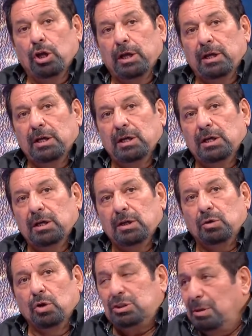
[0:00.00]
Ee,
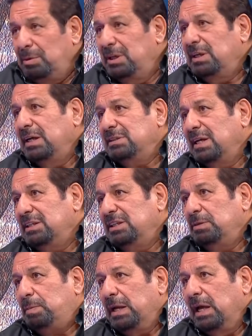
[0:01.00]
Göztepe'nin
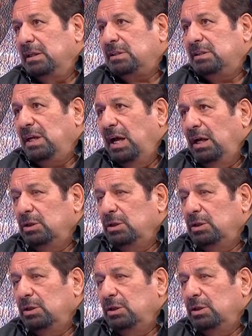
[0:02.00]
kazandığı penaltıda